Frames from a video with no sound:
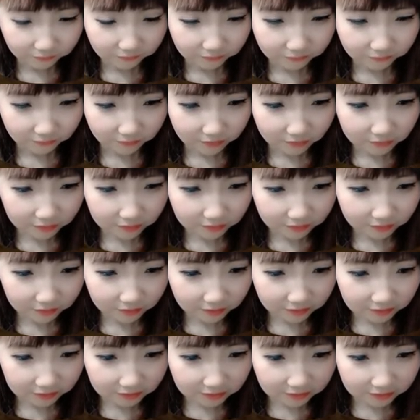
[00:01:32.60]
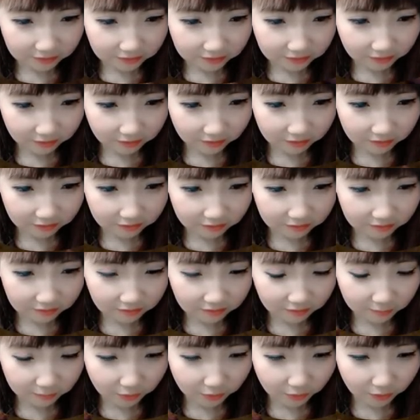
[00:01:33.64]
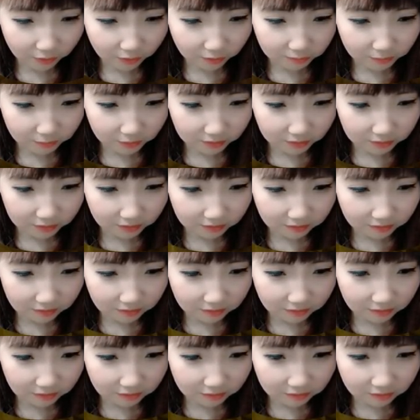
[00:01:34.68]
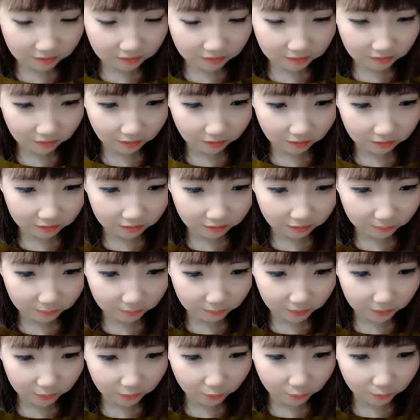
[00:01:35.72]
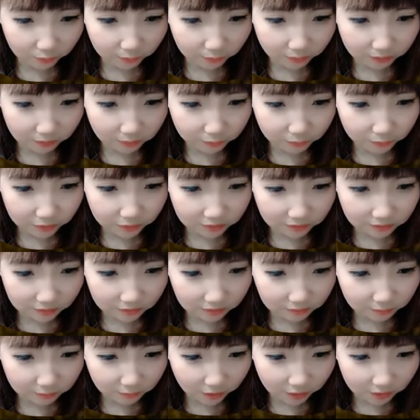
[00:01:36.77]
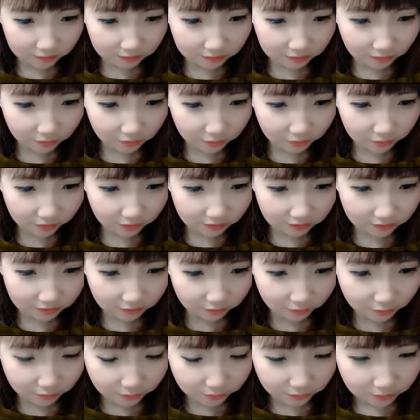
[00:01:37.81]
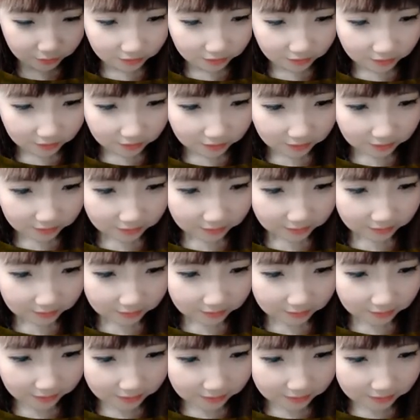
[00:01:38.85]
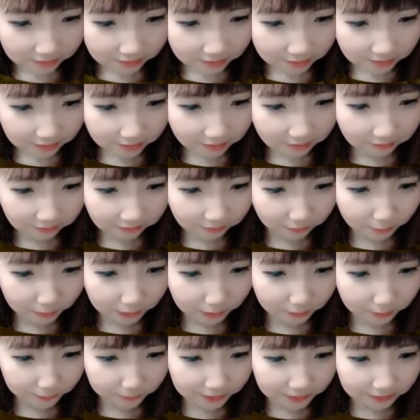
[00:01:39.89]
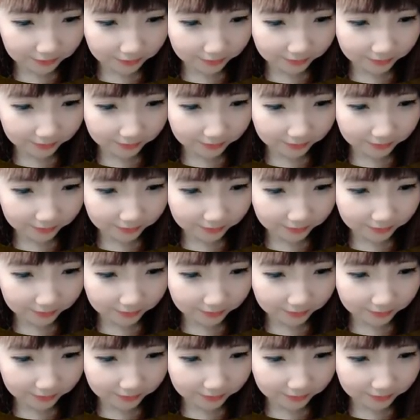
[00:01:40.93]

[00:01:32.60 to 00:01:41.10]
Oke, okay, jadi sekarang kita bakal melihat ini ada apa. Oh, by the way, sini banyak loh guys itu. Ah, teman-temannya.